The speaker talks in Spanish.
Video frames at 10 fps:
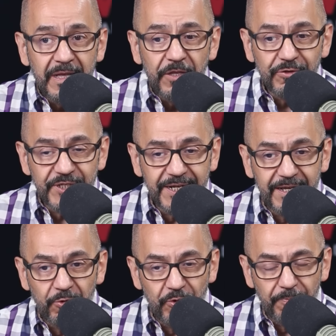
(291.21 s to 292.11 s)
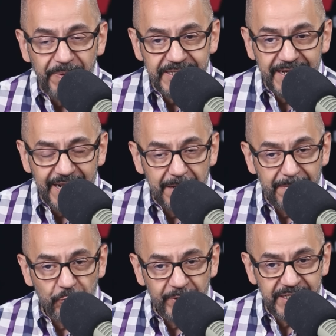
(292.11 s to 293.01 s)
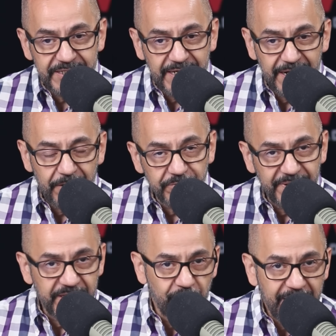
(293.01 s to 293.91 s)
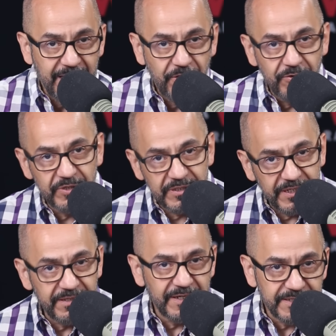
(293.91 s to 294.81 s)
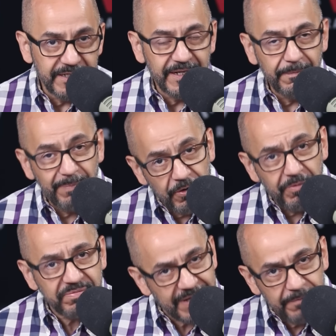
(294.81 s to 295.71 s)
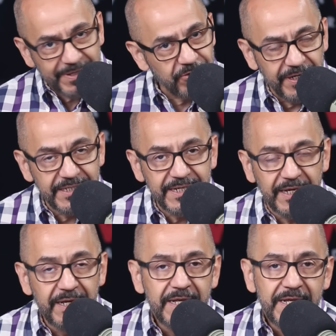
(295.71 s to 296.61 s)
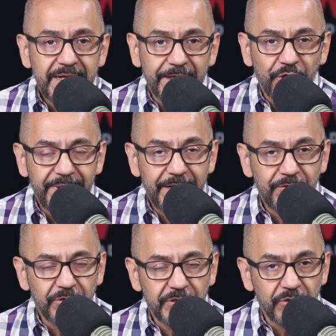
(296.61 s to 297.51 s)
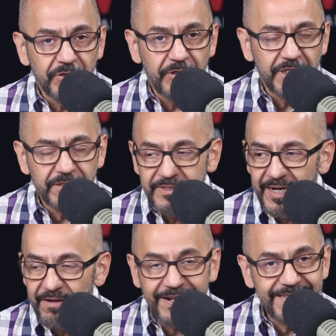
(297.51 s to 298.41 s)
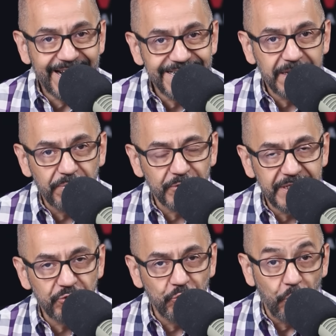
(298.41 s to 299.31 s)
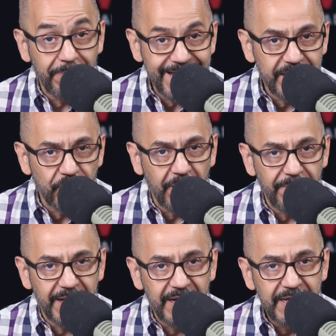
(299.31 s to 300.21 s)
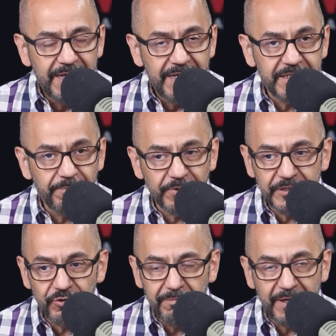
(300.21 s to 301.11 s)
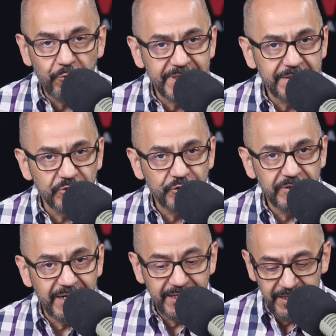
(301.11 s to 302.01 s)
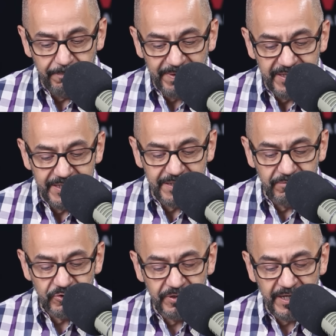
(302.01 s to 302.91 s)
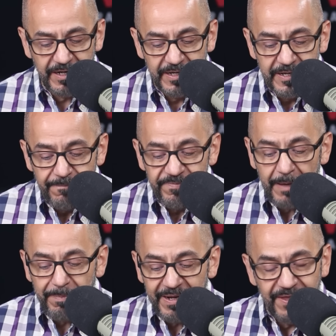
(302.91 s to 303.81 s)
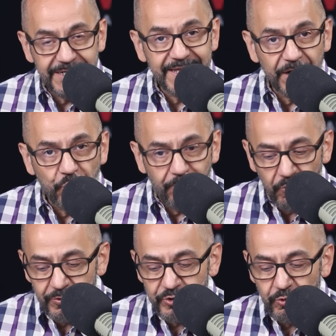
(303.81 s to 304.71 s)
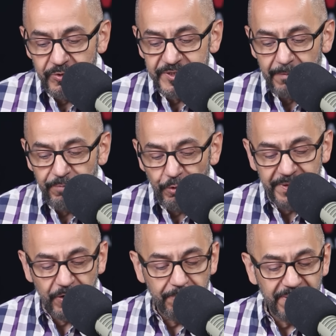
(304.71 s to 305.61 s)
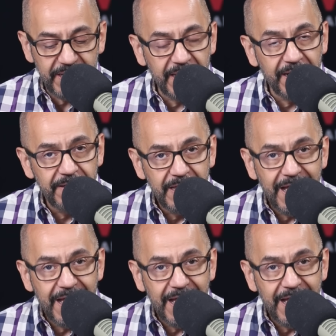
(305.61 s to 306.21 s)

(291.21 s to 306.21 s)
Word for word: Yo sé que uno piensa que la madurez llega a los 21 años, etcétera, etcétera, pero hay personas que, todavía les llega a faltar ese proceso, no ven todavía este proceso de madurez emocional y de independencia emocional, y aprender a estar cómodos con nuestra propia compañía,